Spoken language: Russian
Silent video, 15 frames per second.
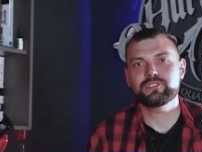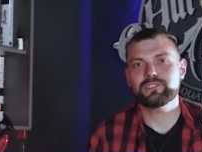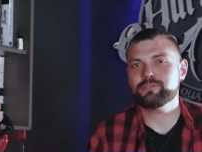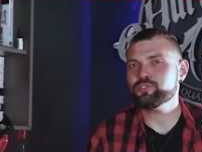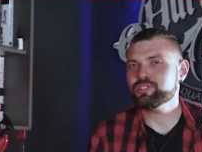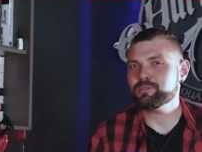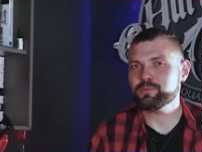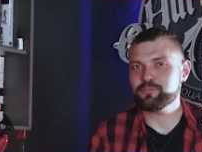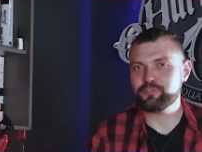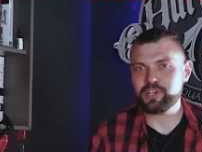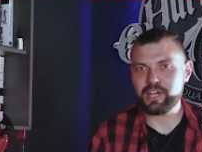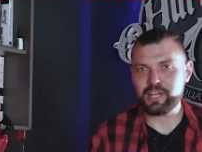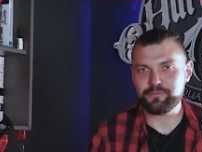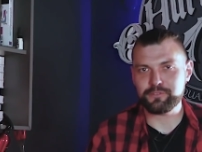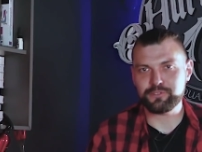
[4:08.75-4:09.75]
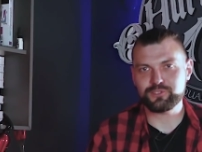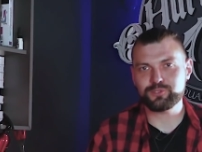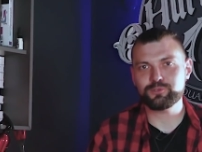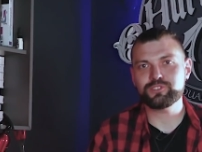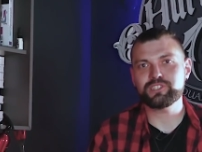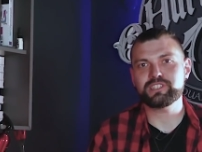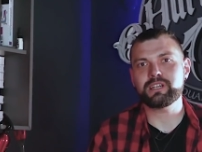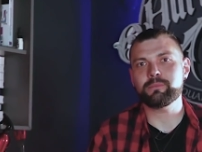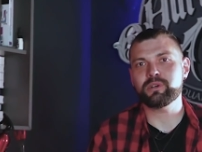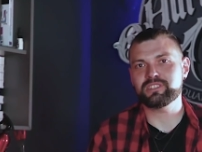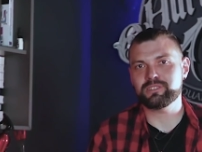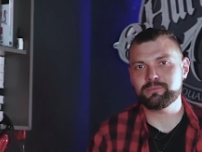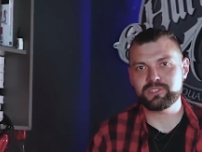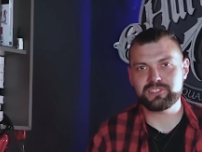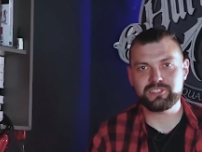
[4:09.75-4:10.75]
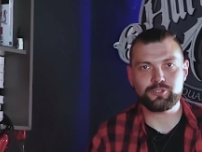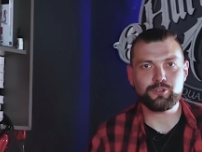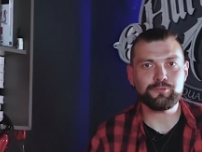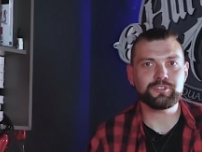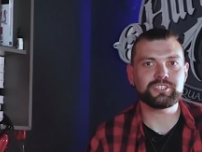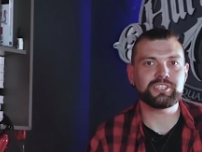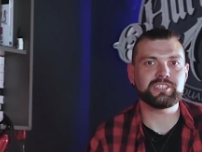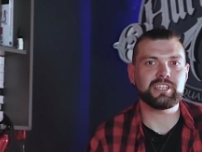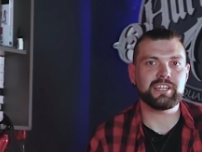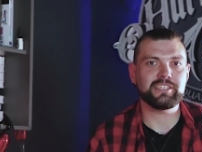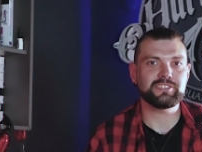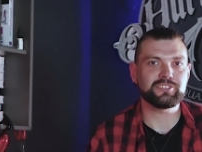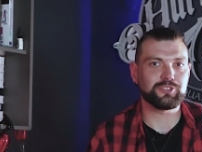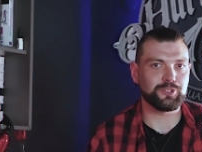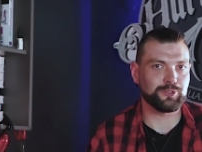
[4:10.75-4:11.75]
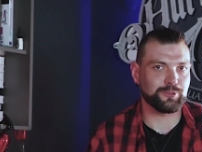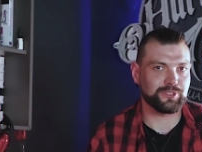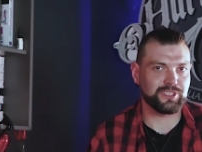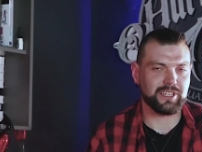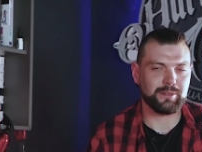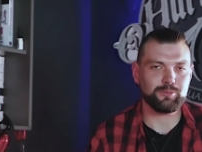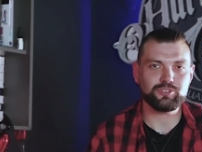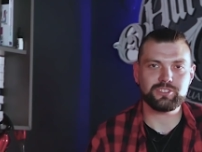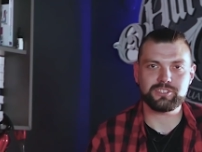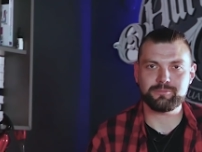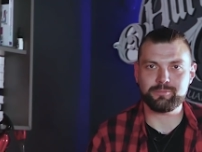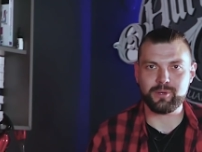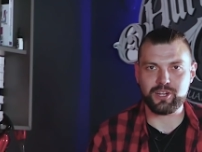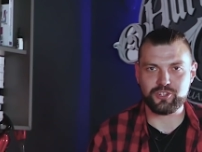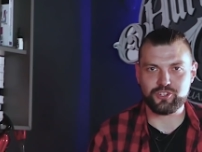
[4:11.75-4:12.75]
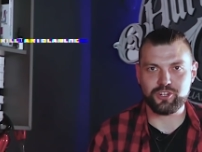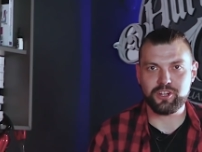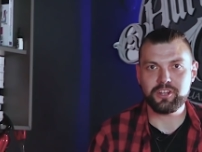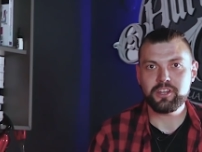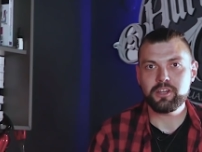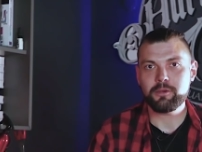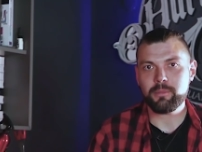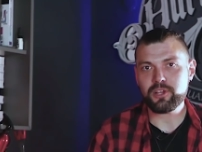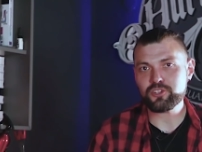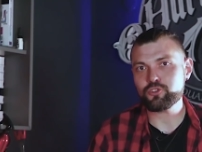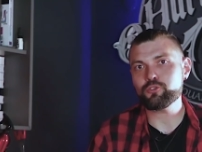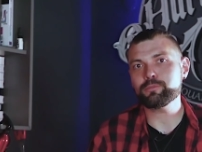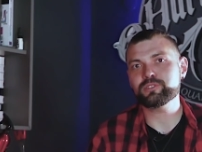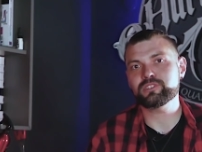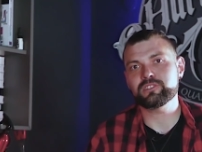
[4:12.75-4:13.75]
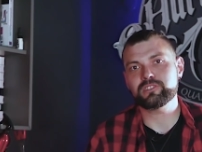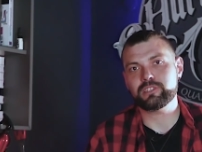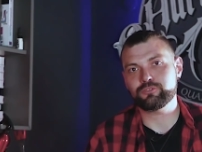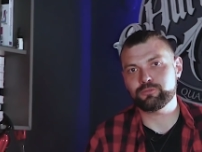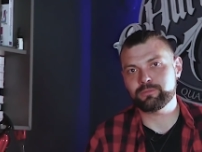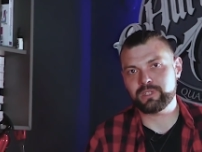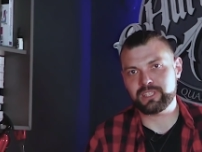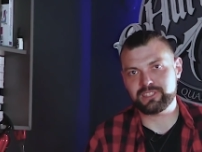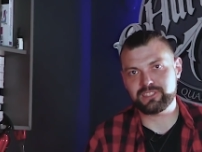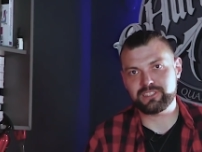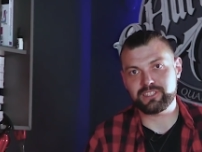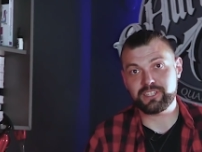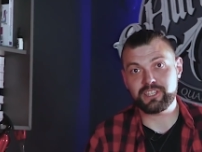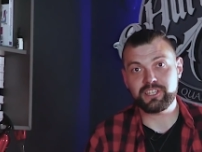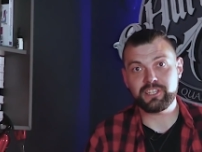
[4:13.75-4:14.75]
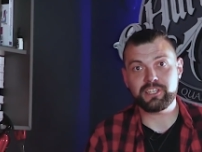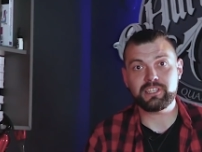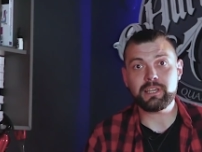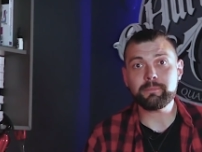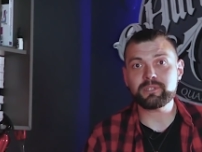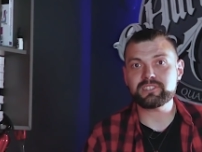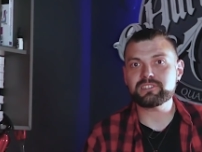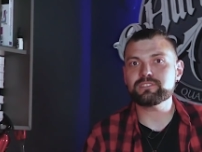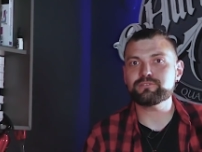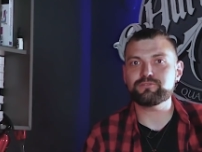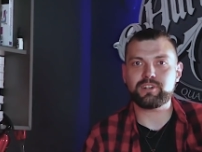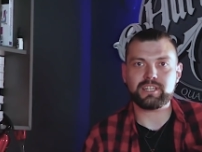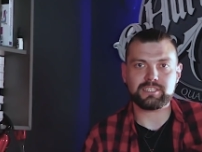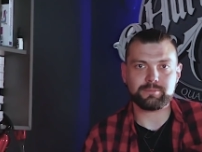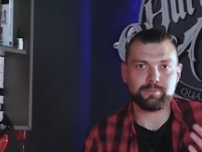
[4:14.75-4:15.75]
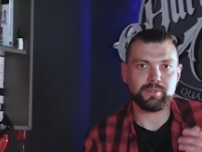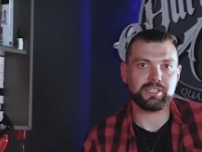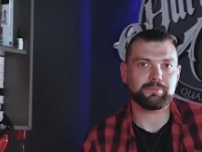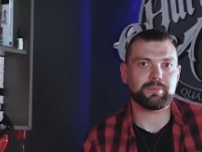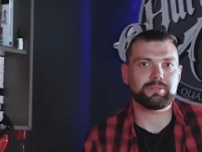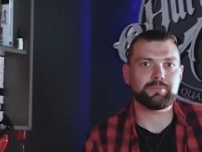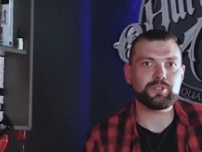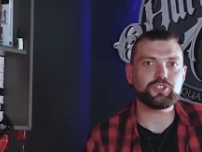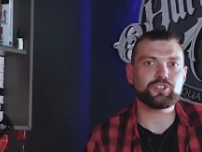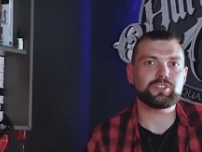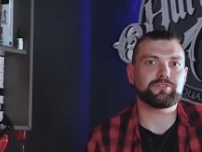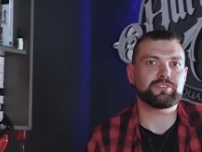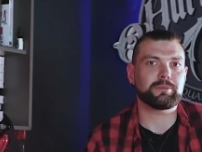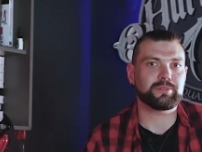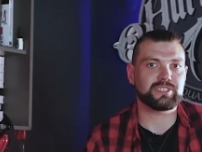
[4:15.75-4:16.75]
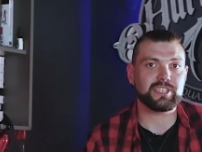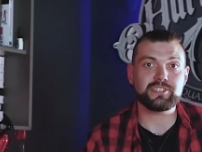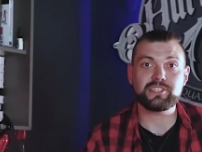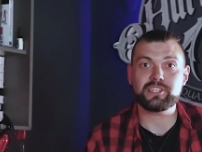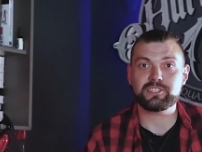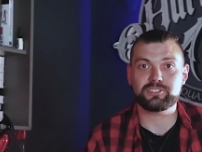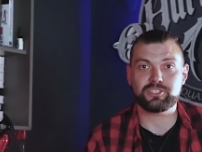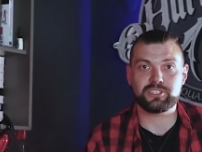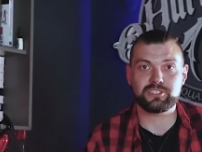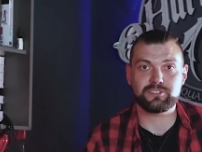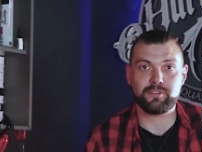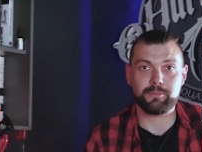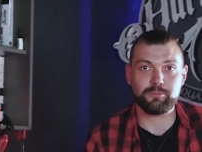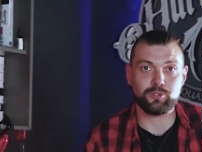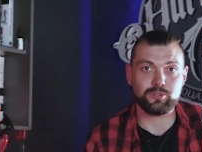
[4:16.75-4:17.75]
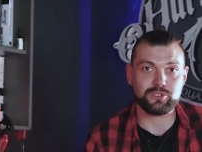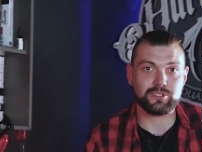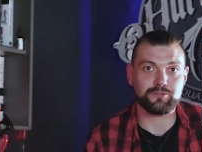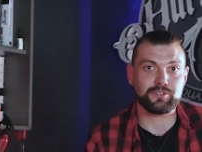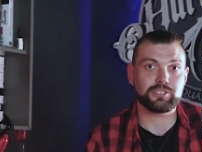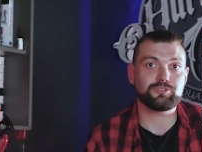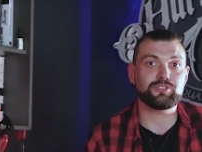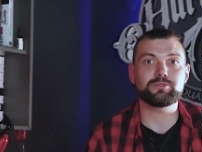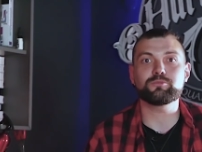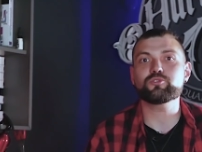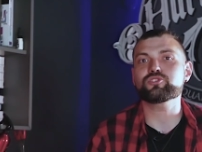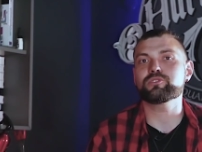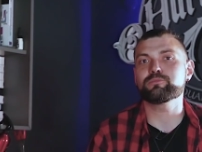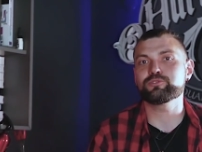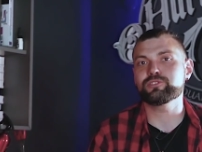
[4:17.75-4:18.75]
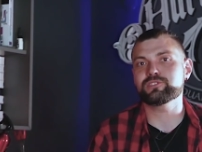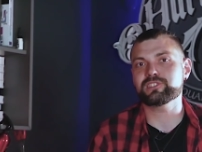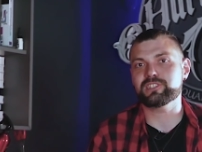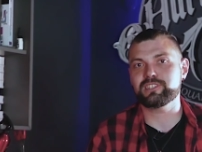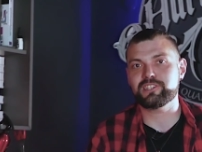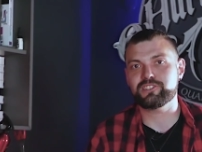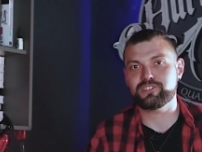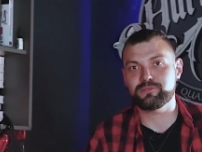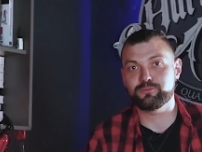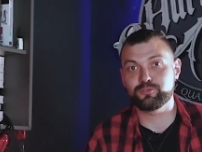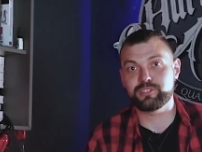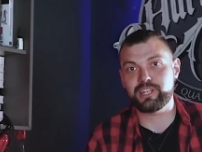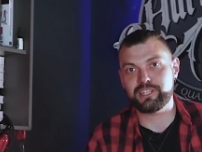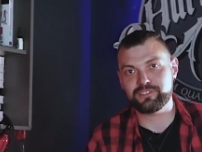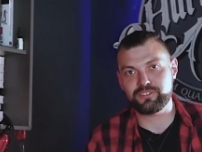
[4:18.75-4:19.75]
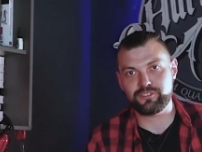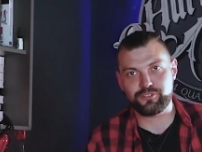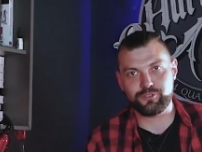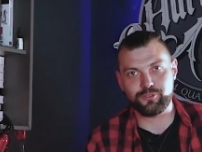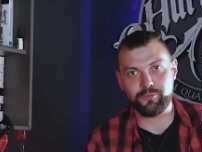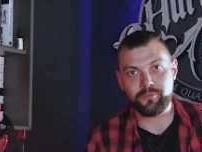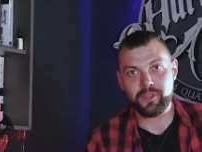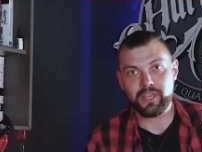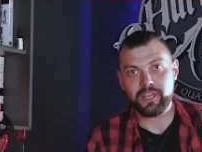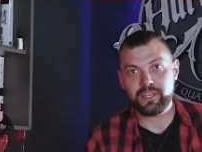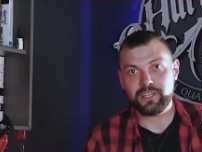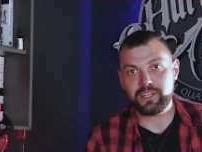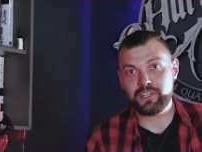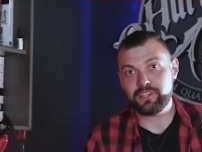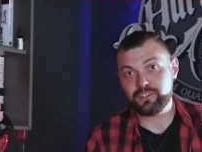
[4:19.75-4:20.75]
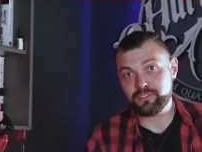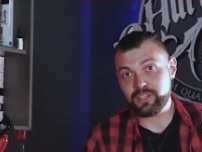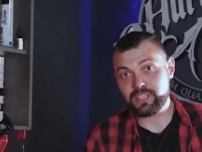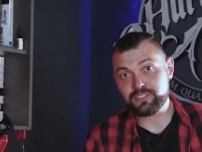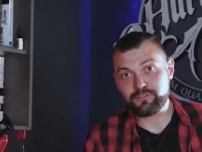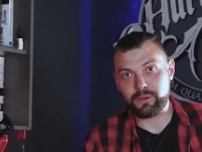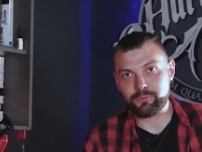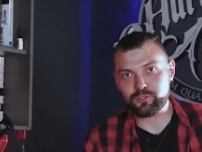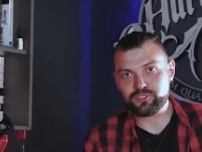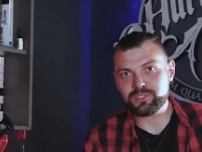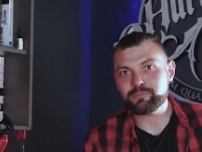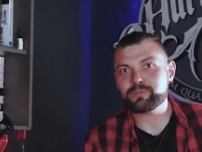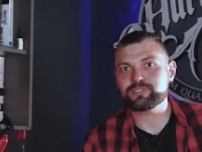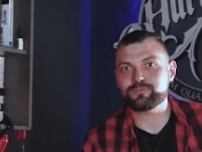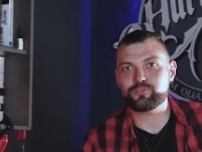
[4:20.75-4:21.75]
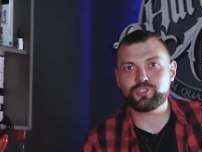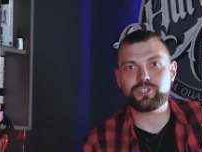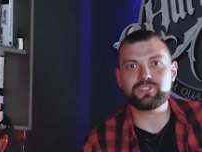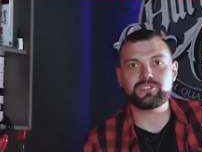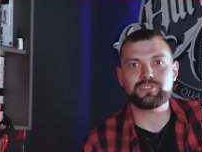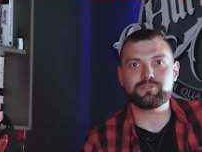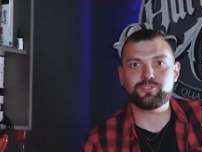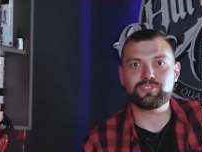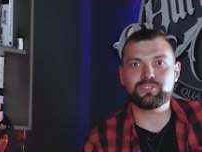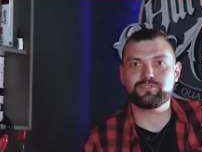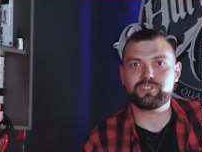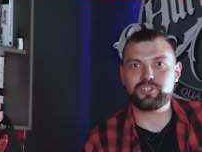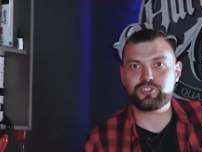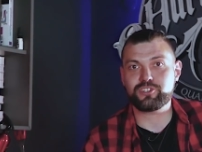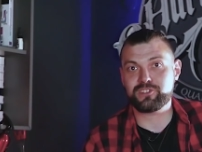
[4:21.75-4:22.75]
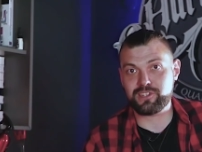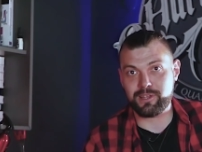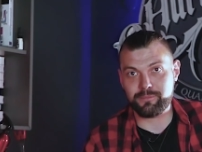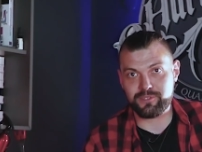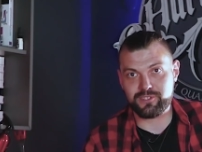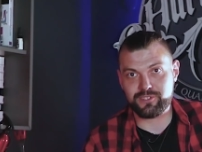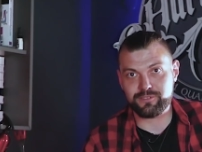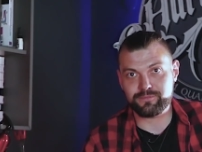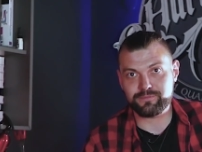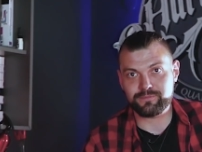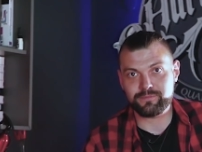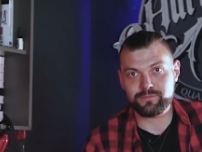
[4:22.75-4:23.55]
Сегодня мы в Хайфе, в студии команды мастеров «Адреналин Крю», где работает Паша – Паша опытный тату-мастер, и я просил вас, моих подписчиков, написать некоторые из вопросов, которые можно будет задать ему для интервью. И эти вопросы прозвучат сегодня в нашей записи.